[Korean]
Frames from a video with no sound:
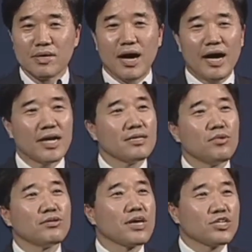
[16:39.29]

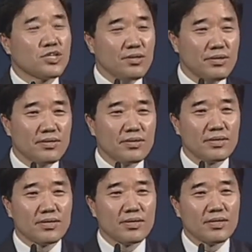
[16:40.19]
하나님이 어디 계셔?
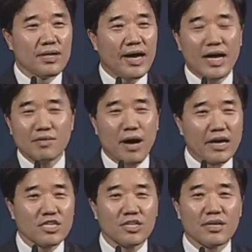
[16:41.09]
하나님
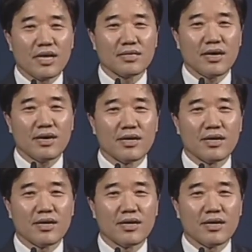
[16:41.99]
안 계신 것 같아.